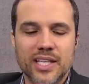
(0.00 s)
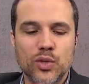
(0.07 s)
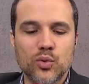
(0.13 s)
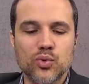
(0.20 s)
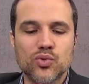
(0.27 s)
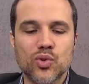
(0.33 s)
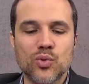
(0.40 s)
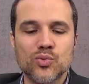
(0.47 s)

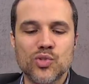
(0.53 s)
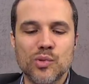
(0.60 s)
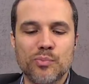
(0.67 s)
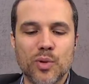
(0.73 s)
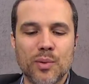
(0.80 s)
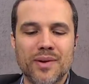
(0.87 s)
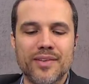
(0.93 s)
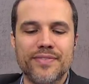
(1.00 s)
e usou um
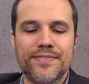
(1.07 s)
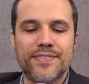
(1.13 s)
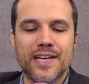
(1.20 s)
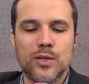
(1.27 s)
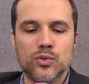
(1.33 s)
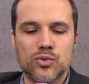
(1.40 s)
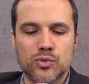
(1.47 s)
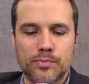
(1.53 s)
diploma
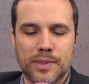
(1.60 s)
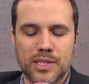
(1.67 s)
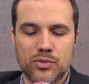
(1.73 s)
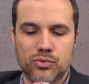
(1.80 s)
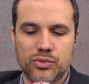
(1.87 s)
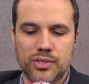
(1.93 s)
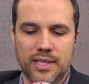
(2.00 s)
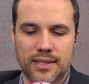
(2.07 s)
falso
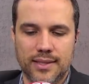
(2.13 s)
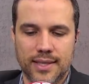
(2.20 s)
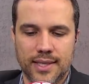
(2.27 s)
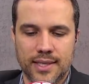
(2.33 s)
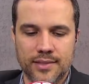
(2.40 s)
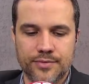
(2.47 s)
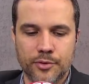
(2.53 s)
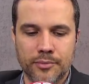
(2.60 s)
para
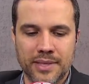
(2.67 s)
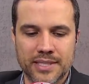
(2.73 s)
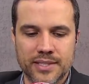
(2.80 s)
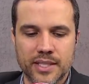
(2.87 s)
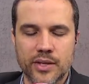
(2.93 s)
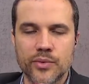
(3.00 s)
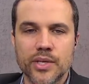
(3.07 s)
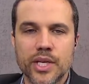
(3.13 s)
sustentar a
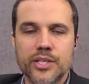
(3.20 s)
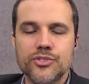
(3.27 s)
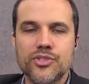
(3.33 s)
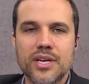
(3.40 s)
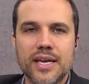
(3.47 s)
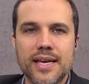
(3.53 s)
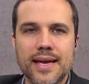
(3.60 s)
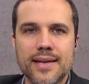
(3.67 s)
informação
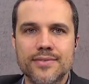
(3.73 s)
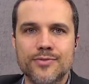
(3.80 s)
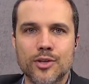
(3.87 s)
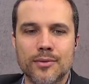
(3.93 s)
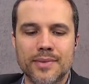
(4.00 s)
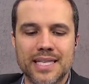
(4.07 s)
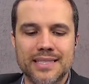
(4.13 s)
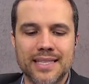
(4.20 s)
de que era
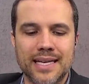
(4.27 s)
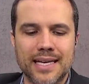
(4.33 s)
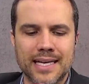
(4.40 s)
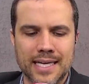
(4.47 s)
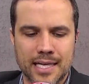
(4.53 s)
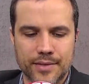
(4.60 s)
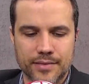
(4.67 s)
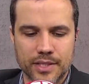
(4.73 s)
formada em
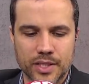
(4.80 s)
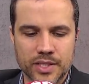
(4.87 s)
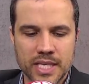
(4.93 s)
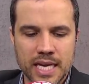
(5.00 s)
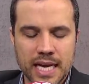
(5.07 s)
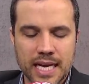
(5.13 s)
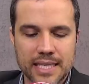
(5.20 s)
Harvard.